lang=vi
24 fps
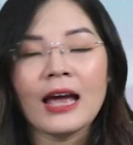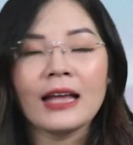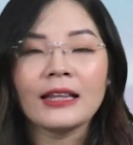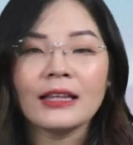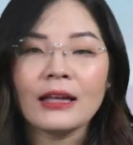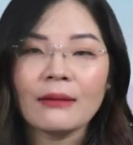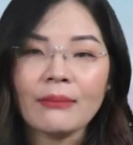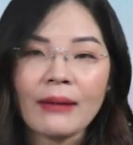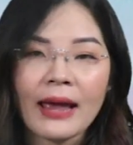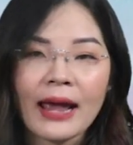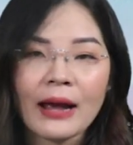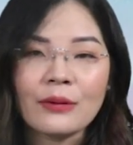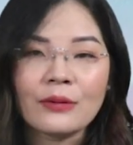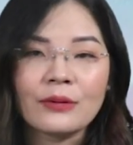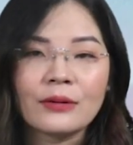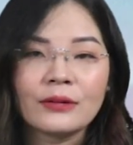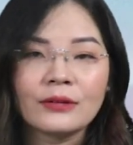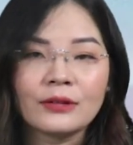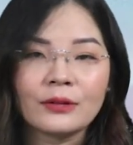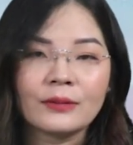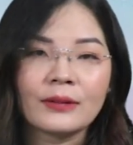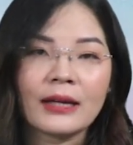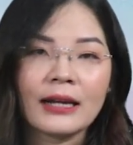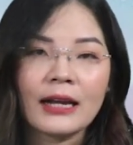Tiếp theo,
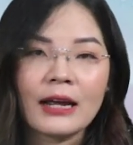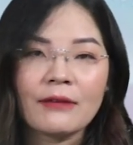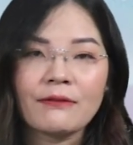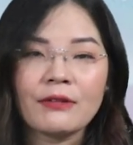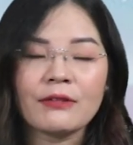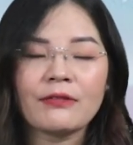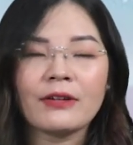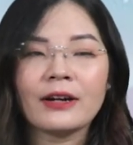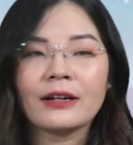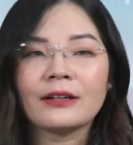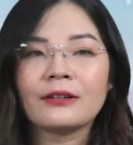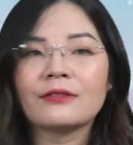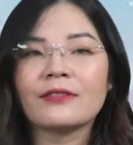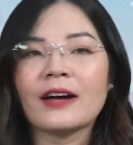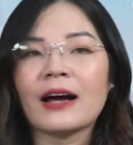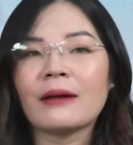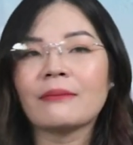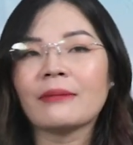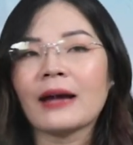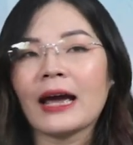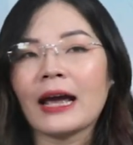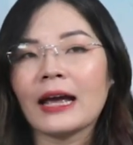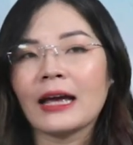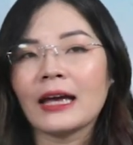chúng ta đến với phần ngữ
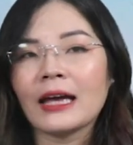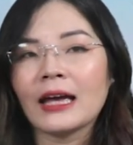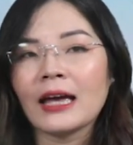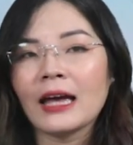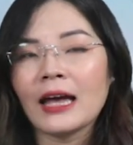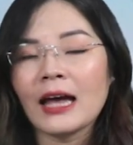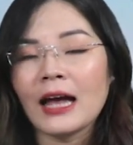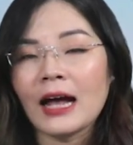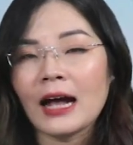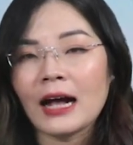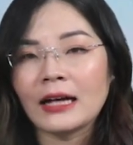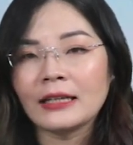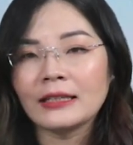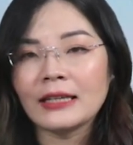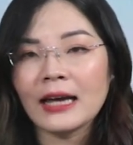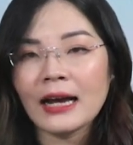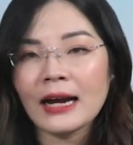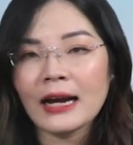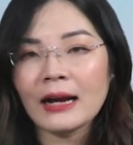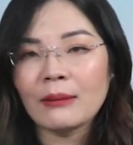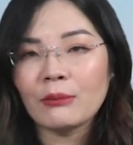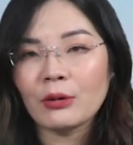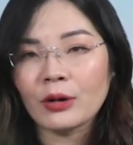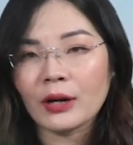pháp này. À,
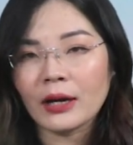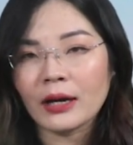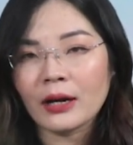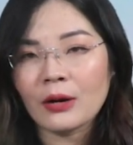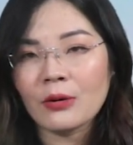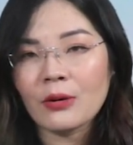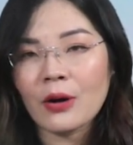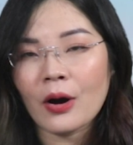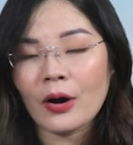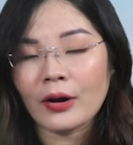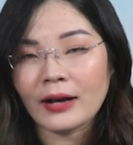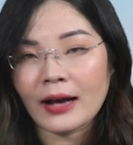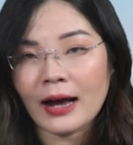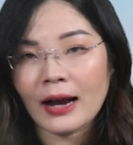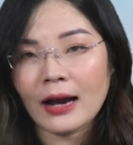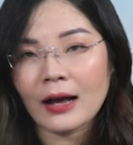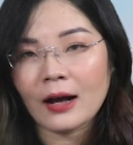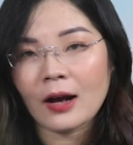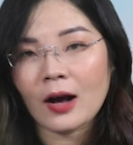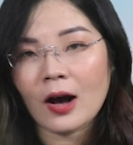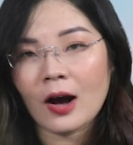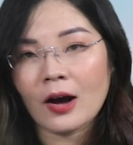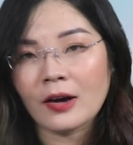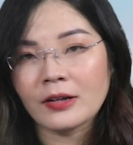đây là một cái câu hỏi khá
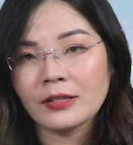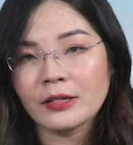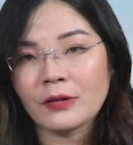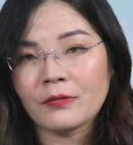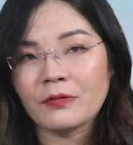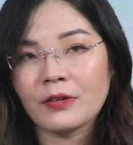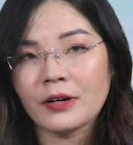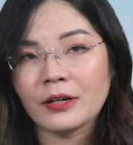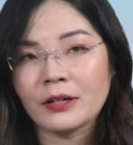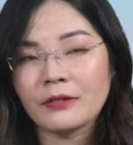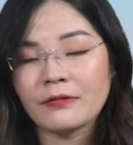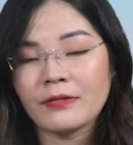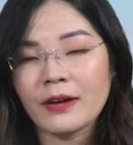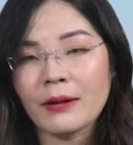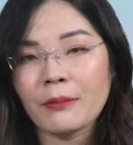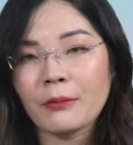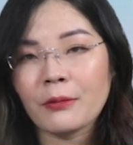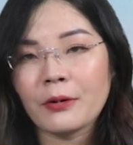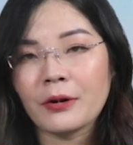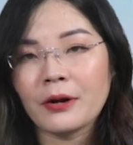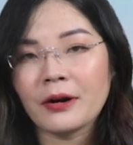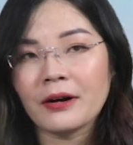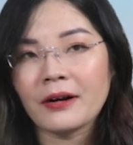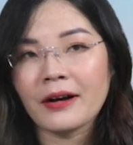là khó trong phần ngữ pháp
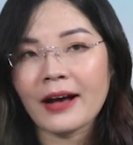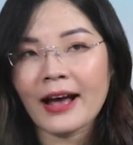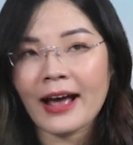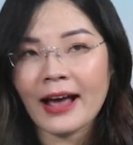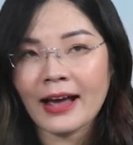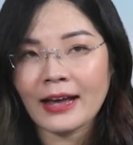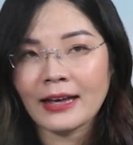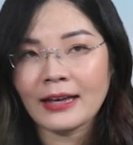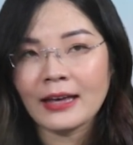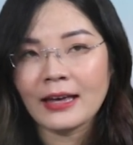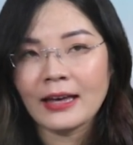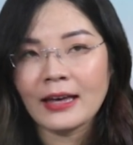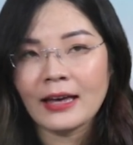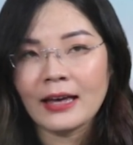của N hai.